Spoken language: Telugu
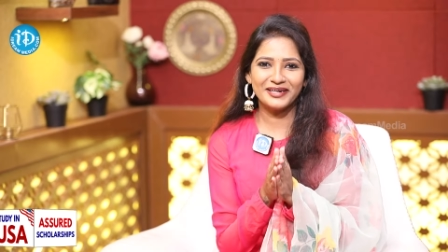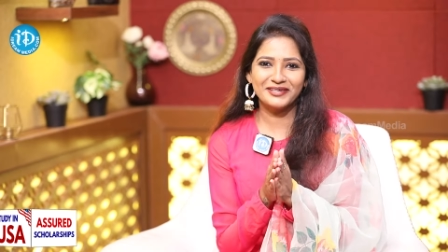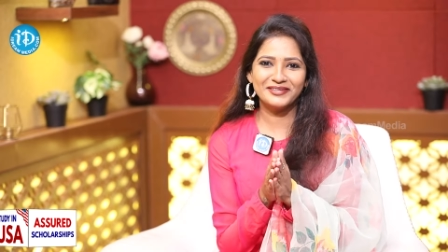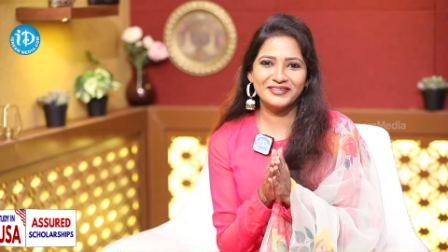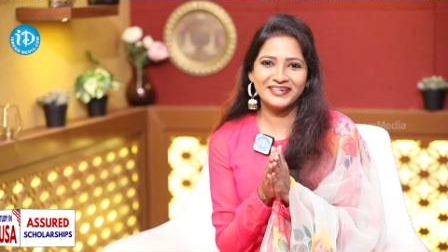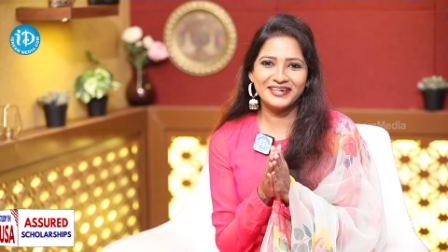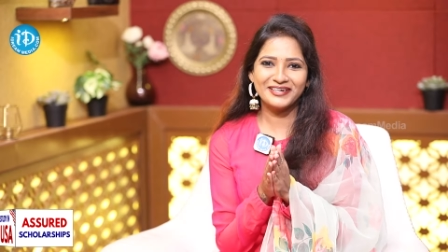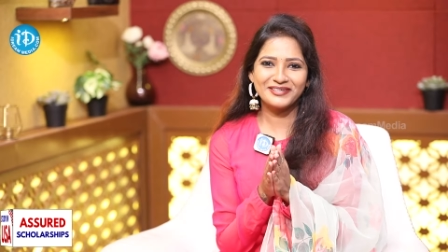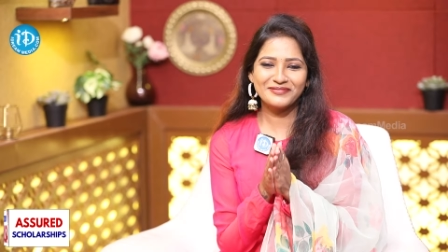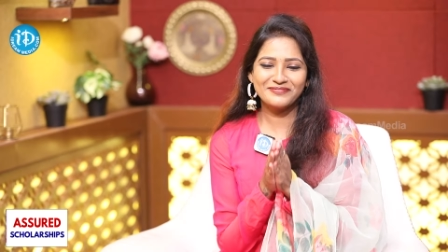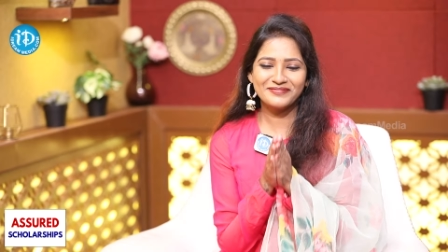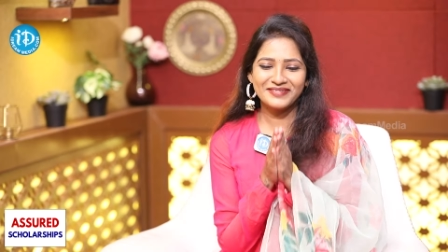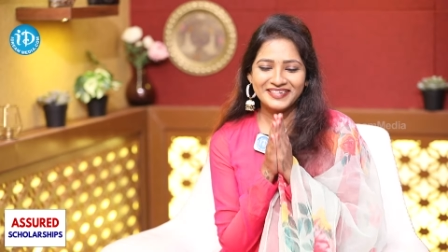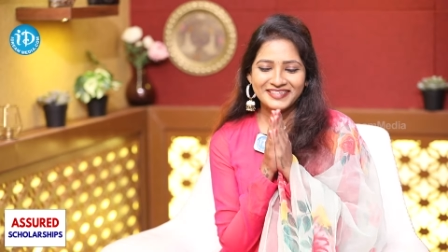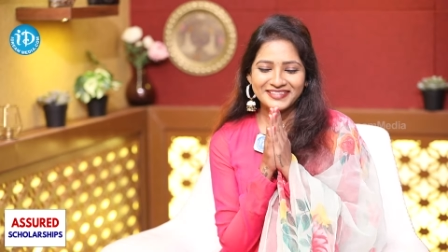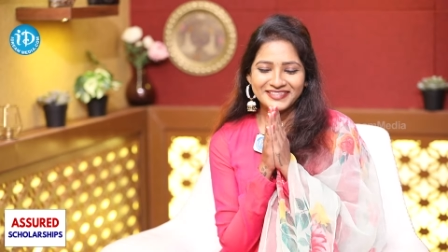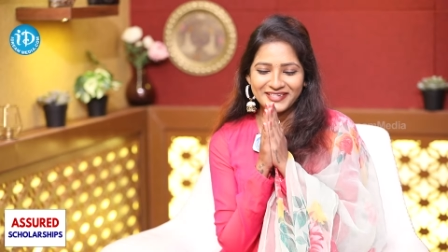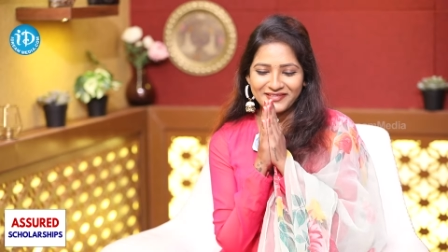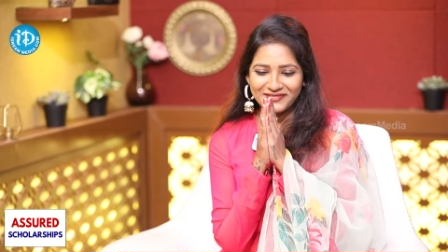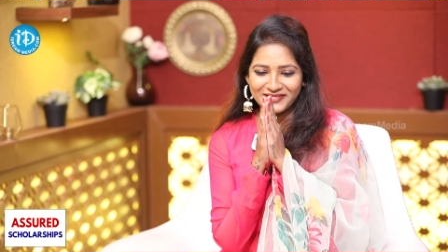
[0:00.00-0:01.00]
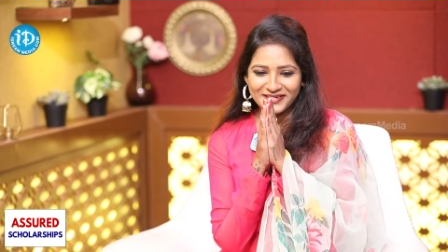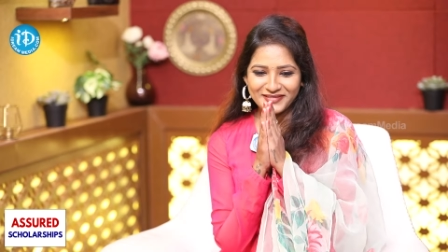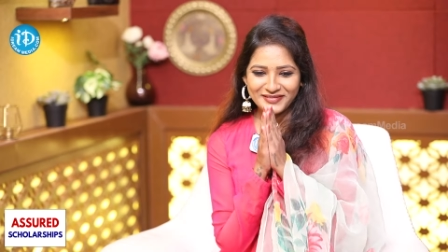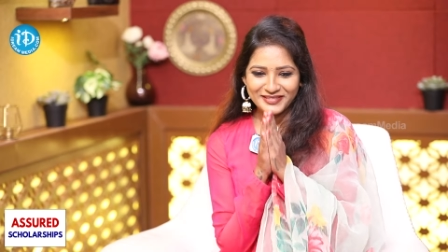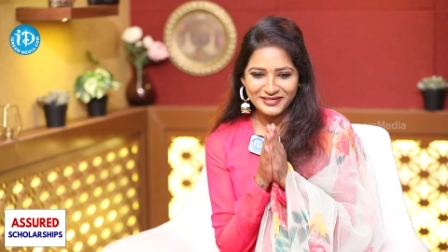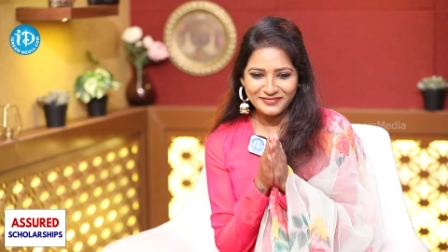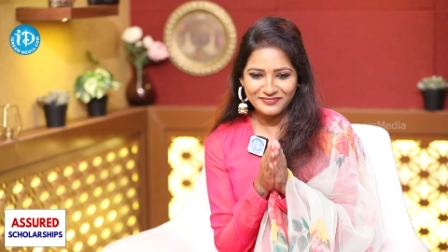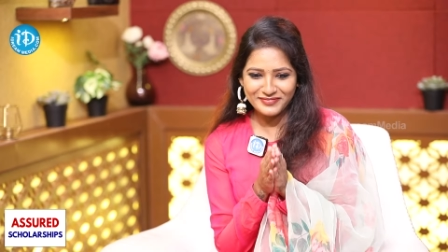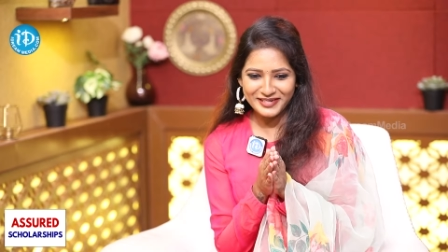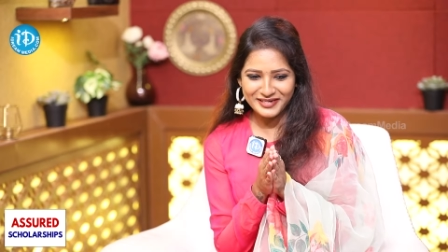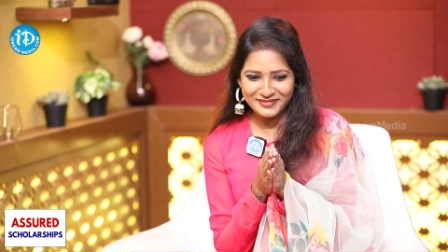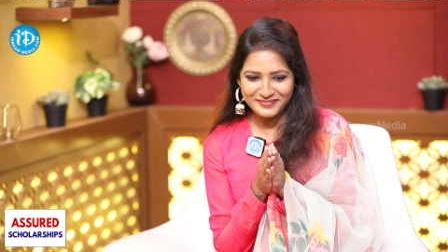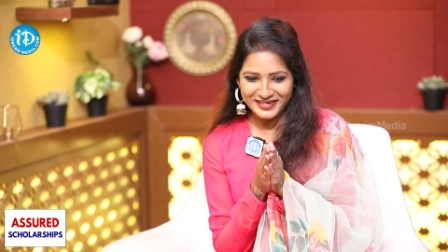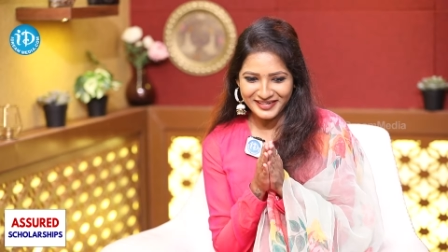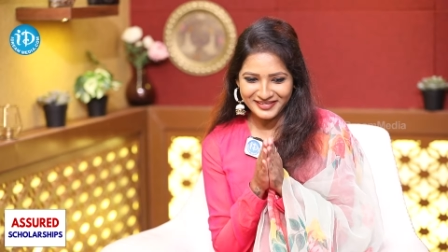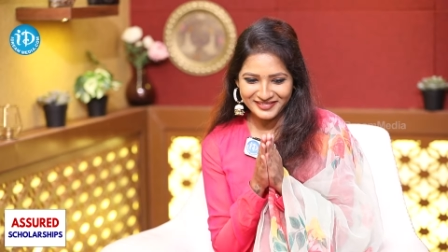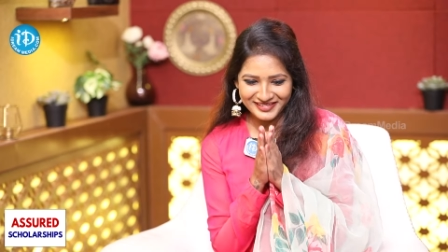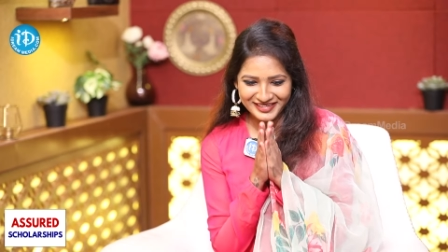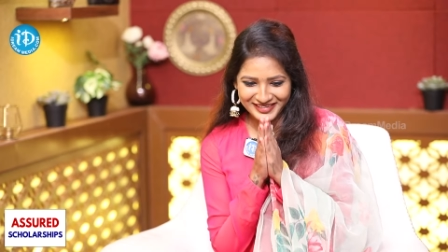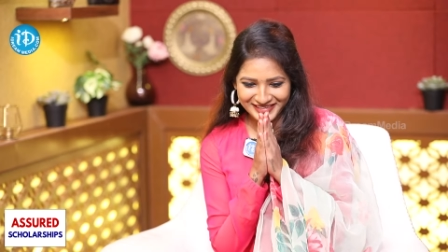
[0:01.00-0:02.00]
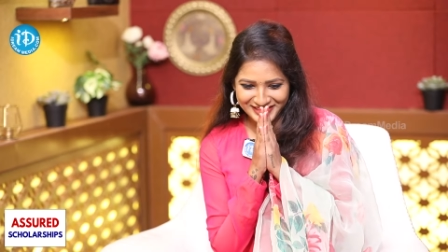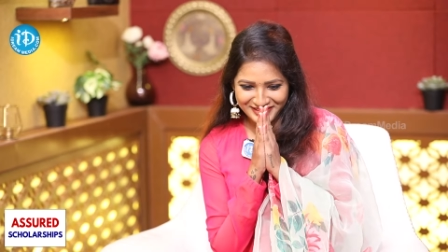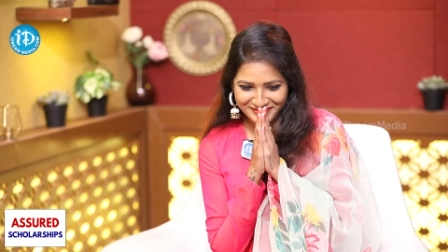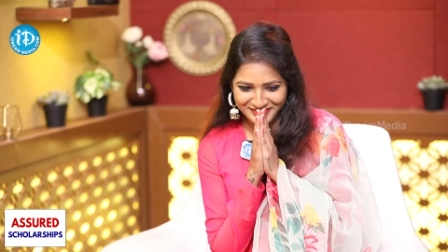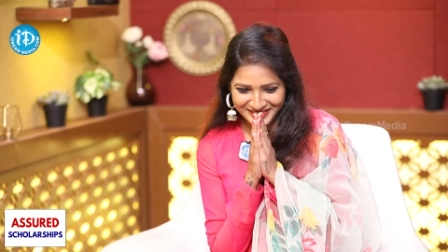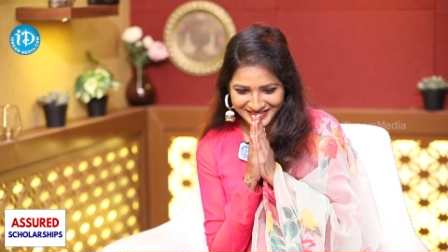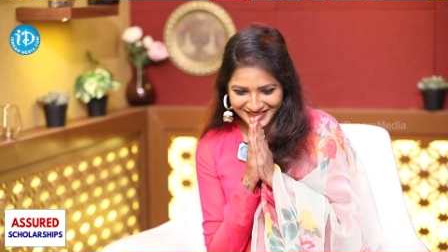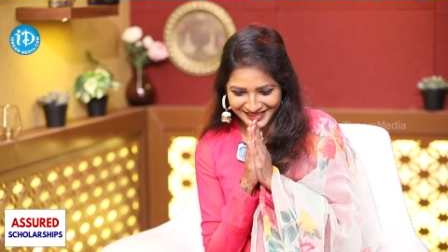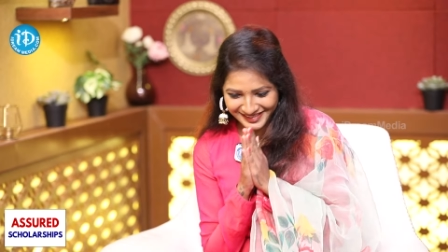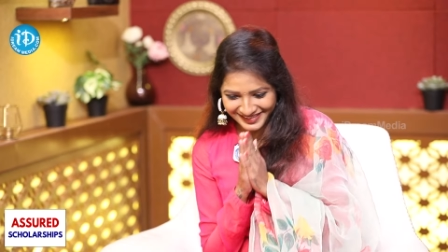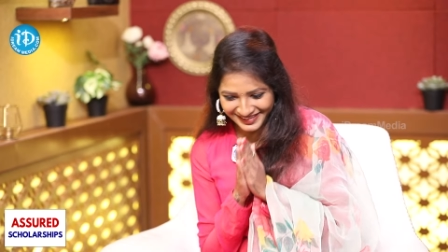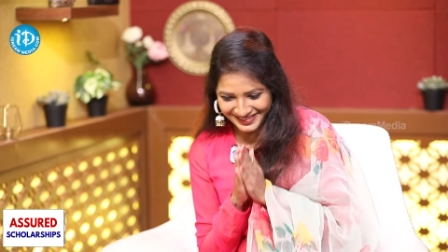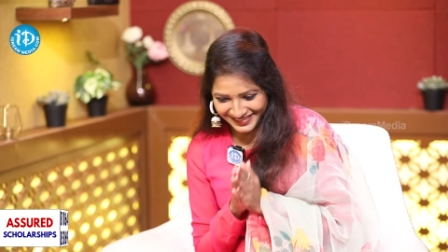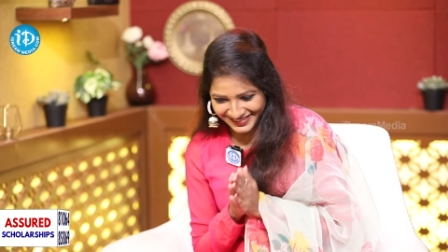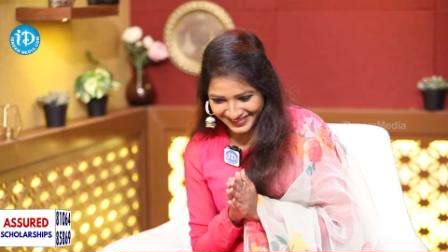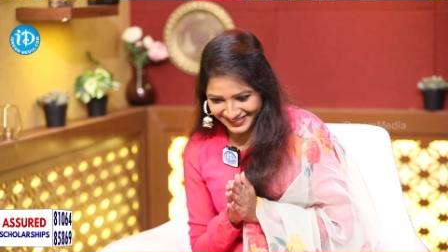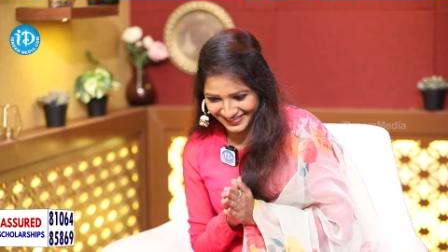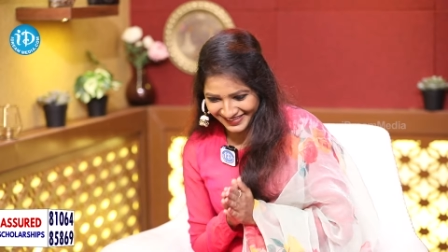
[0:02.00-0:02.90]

భాను గారు ప్లీజ్ ఏమన్నా తప్పుగా పాడుంటే క్షమించండి